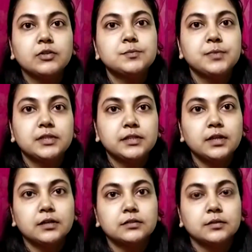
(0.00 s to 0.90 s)
আওয়াজ
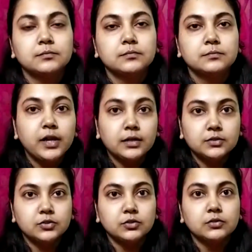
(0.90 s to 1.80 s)
পেতেই থাকতাম
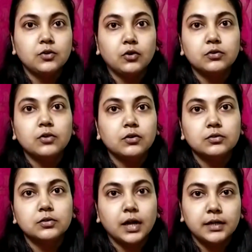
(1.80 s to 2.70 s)
ভয় লাগতো
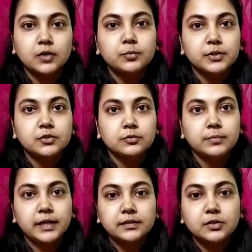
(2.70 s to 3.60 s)
কখনো কখনো কান্নাও
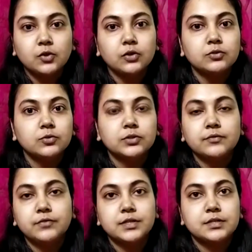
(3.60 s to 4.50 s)
পেতো বাড়িতে কল
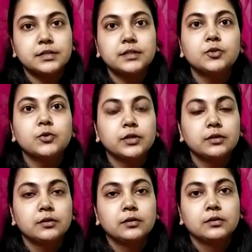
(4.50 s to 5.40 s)
করতাম ফ্রাস্ট্রেটেড
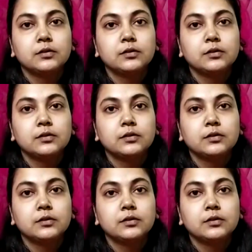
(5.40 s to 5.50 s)
হয়ে